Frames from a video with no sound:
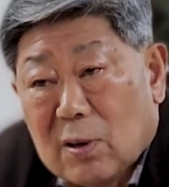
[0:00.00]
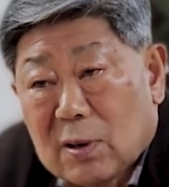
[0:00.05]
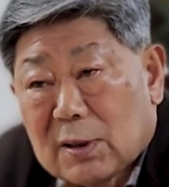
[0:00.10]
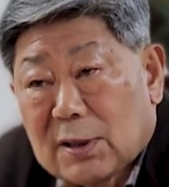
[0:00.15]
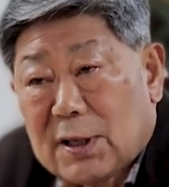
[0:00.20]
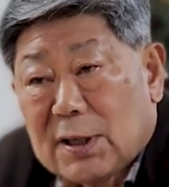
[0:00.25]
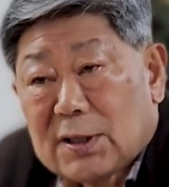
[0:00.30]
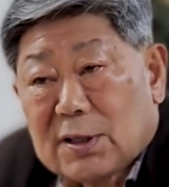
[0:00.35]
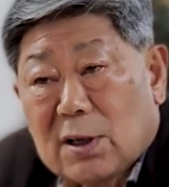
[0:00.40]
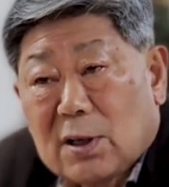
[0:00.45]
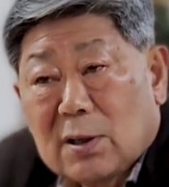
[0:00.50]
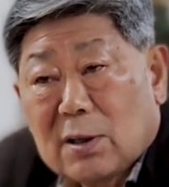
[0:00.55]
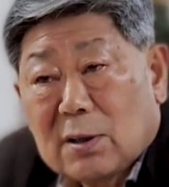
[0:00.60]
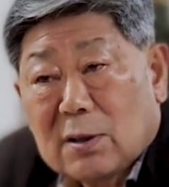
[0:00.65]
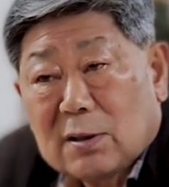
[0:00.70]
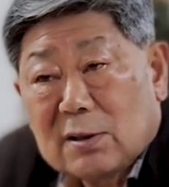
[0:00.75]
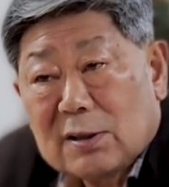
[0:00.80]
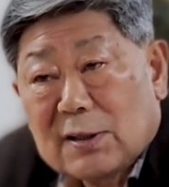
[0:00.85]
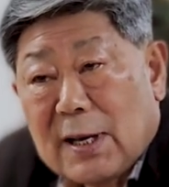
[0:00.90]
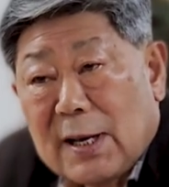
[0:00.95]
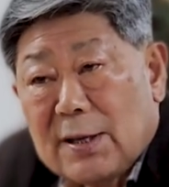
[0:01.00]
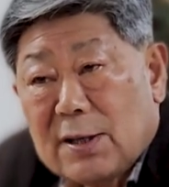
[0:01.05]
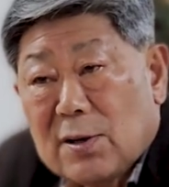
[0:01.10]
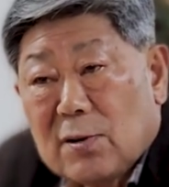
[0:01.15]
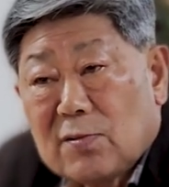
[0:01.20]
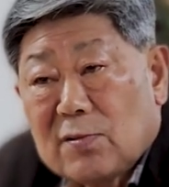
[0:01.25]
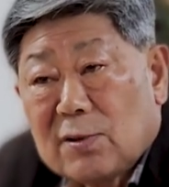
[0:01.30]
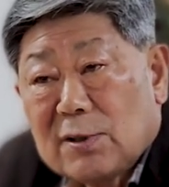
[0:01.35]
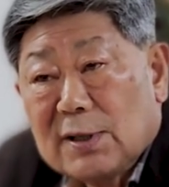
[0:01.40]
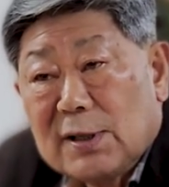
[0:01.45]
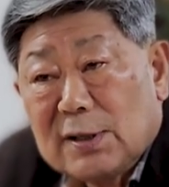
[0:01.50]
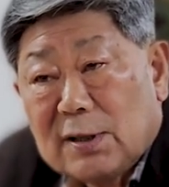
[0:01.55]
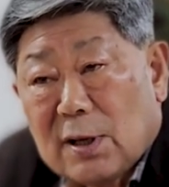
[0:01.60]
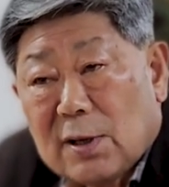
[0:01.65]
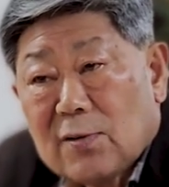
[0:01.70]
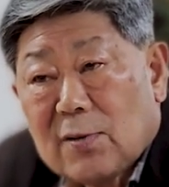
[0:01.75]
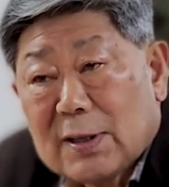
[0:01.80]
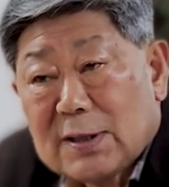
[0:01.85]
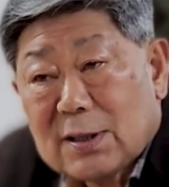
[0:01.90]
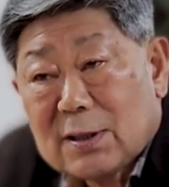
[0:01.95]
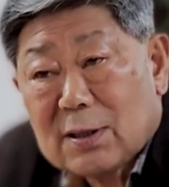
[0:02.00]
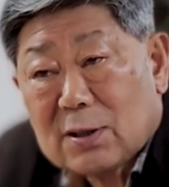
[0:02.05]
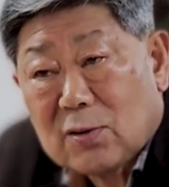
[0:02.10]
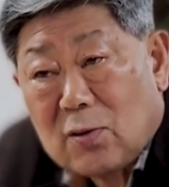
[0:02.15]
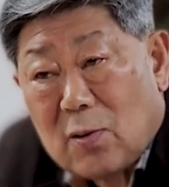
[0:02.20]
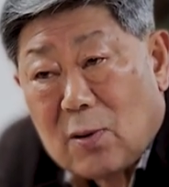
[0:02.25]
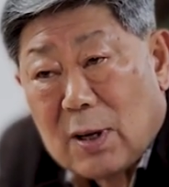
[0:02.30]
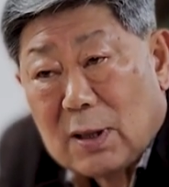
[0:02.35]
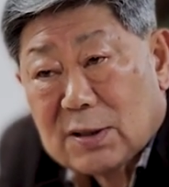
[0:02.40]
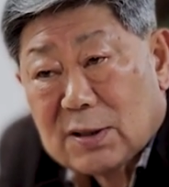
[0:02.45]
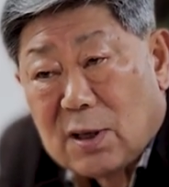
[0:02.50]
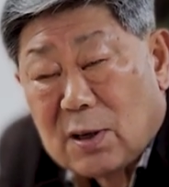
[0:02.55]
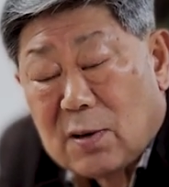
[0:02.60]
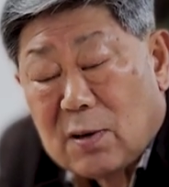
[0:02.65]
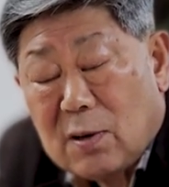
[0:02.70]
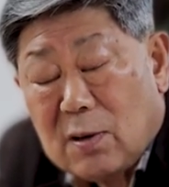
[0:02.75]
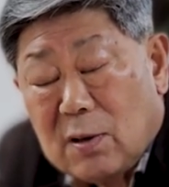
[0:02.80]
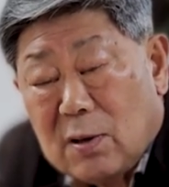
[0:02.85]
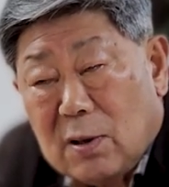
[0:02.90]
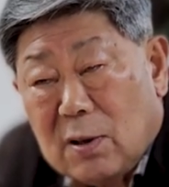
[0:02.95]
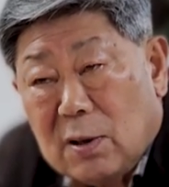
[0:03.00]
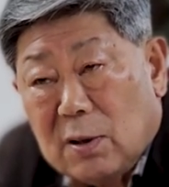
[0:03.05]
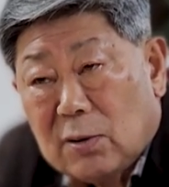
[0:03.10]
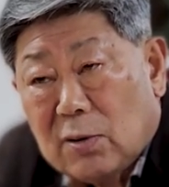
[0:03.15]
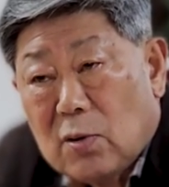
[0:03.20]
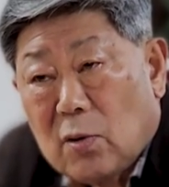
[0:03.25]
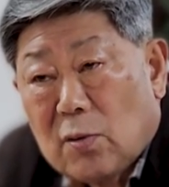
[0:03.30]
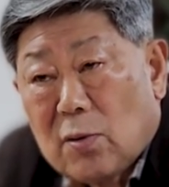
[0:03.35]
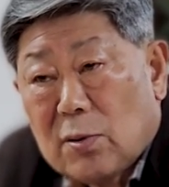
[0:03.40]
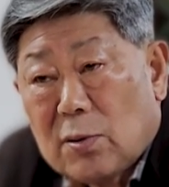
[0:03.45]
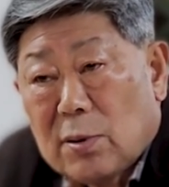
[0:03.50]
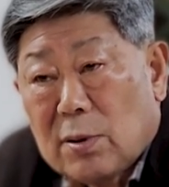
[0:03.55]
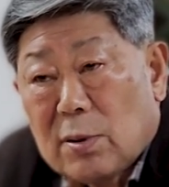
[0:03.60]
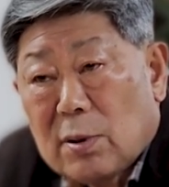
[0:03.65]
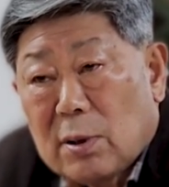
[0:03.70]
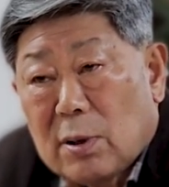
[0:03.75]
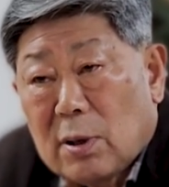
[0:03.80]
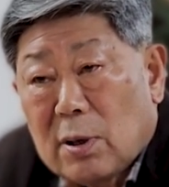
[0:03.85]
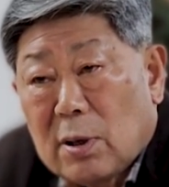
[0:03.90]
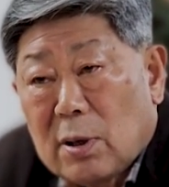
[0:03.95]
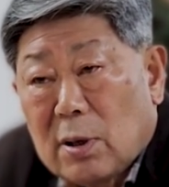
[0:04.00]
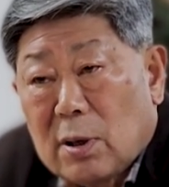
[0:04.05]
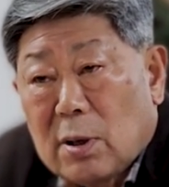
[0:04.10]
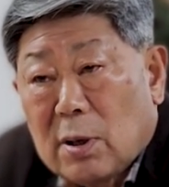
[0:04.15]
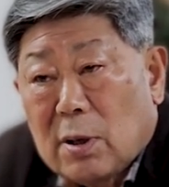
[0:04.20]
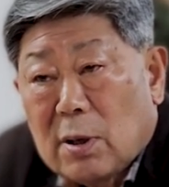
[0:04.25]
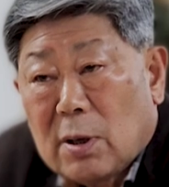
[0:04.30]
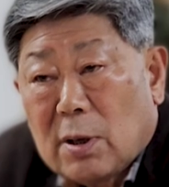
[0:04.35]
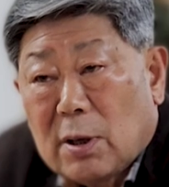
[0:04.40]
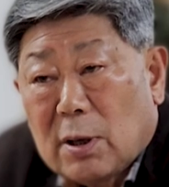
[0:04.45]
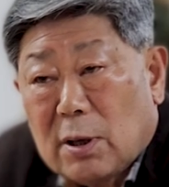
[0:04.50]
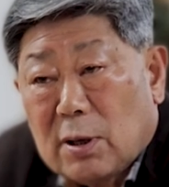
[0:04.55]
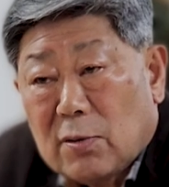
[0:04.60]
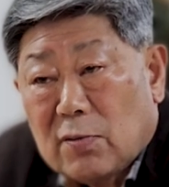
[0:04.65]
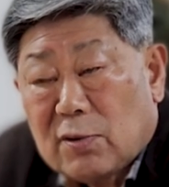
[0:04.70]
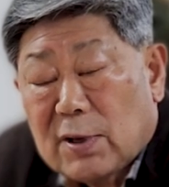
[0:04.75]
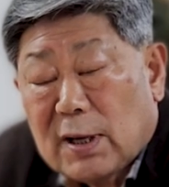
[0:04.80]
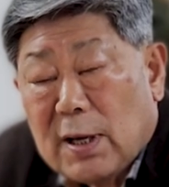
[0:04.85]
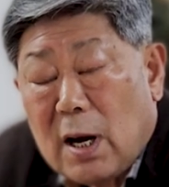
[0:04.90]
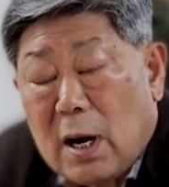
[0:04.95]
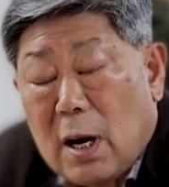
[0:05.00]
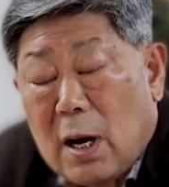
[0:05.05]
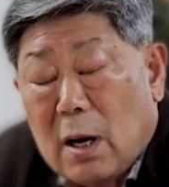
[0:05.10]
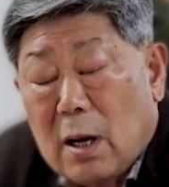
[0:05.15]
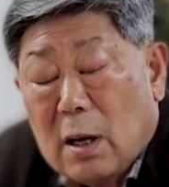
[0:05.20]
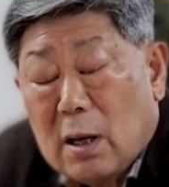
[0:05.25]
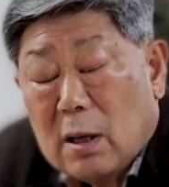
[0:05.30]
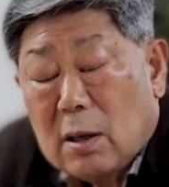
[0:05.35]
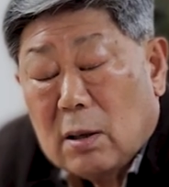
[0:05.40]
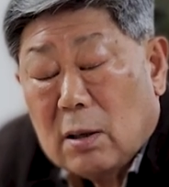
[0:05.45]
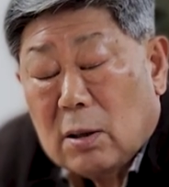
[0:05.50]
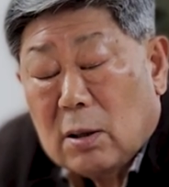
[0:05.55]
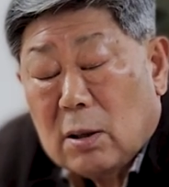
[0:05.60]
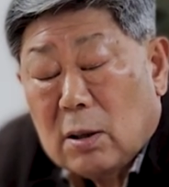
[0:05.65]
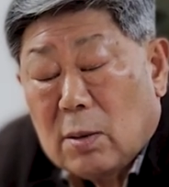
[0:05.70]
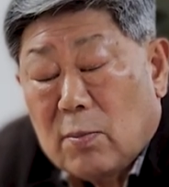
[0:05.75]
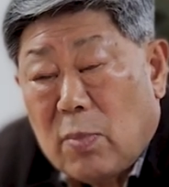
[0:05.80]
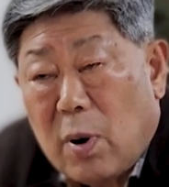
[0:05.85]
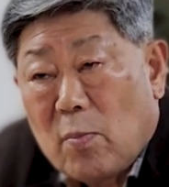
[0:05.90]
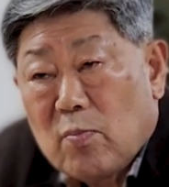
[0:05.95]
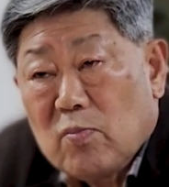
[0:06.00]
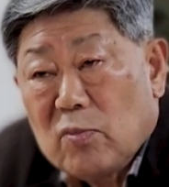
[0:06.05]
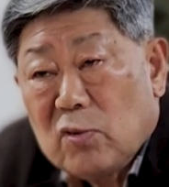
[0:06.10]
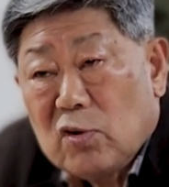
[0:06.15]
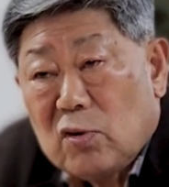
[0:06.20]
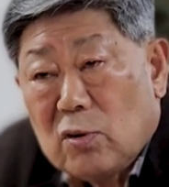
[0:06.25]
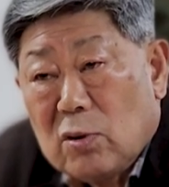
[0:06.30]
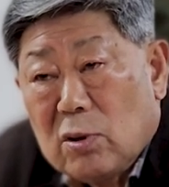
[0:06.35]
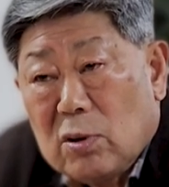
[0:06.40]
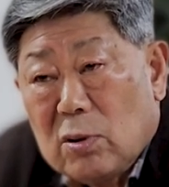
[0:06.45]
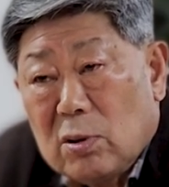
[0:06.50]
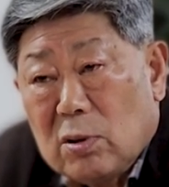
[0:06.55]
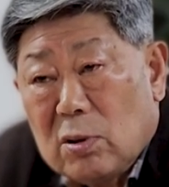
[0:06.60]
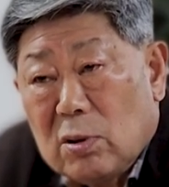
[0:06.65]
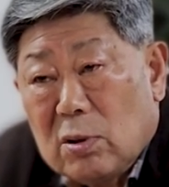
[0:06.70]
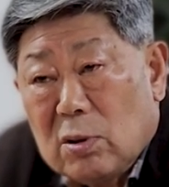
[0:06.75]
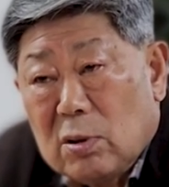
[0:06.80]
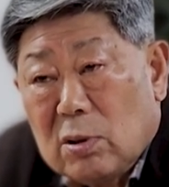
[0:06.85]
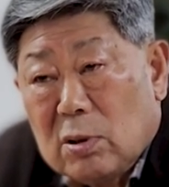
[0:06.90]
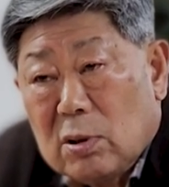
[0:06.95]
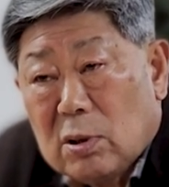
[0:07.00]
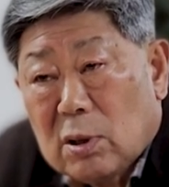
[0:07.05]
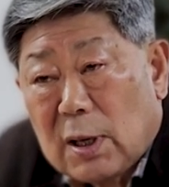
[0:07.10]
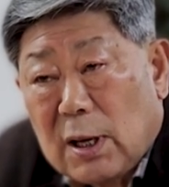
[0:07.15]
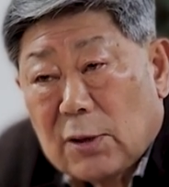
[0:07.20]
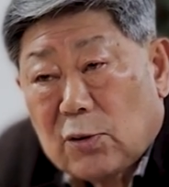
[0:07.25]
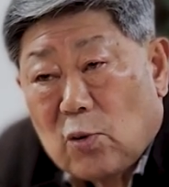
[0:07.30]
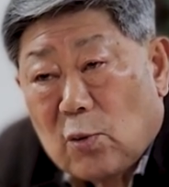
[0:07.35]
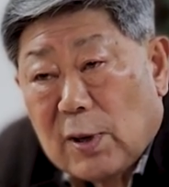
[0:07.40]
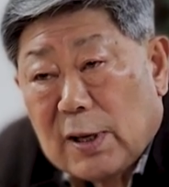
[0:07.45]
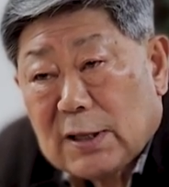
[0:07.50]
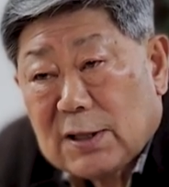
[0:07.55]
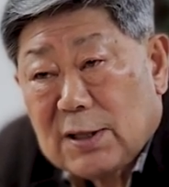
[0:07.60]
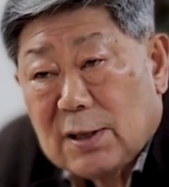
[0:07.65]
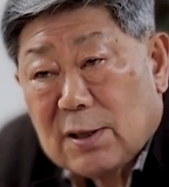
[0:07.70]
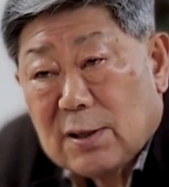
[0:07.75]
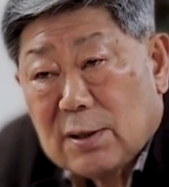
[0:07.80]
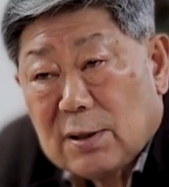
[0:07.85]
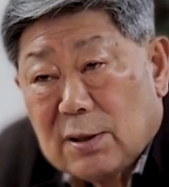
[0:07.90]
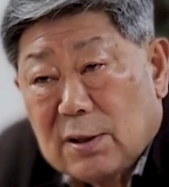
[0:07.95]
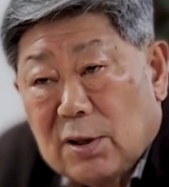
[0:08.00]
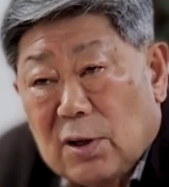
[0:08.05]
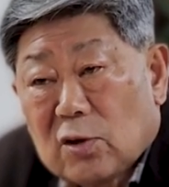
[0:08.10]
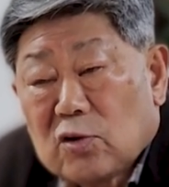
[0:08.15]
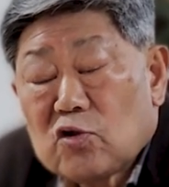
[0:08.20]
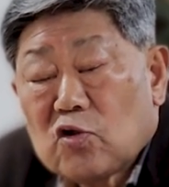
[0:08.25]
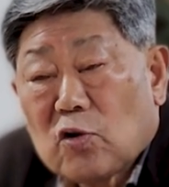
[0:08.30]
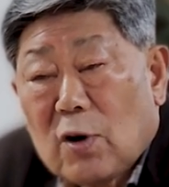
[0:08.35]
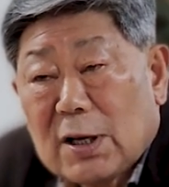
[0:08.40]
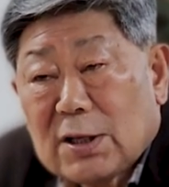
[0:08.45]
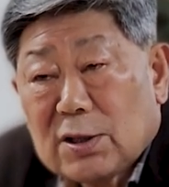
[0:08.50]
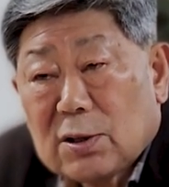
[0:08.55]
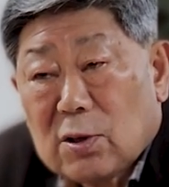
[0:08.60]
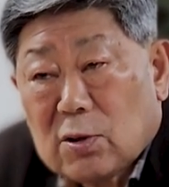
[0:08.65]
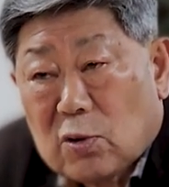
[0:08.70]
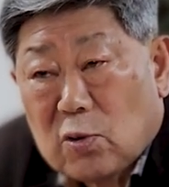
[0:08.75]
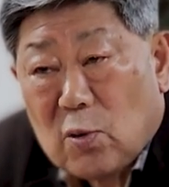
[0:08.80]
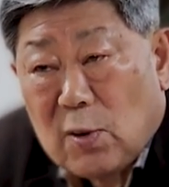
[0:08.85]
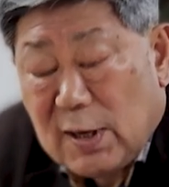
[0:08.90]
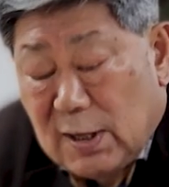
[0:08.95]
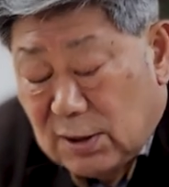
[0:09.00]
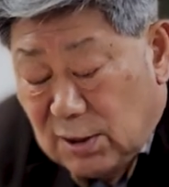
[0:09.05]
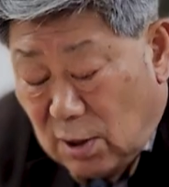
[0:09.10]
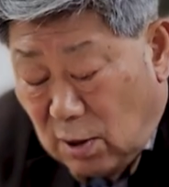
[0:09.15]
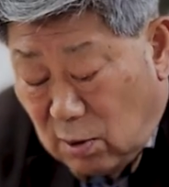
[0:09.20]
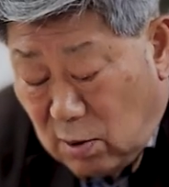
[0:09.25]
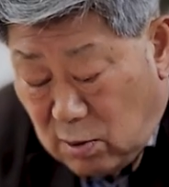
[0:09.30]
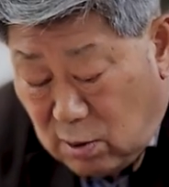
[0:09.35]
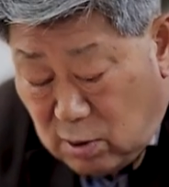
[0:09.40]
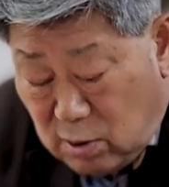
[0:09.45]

그래서 의사의 경우는 인턴 과정을 통해서 또는 우리가 법률 개통에서는 그 연수과정을 통해서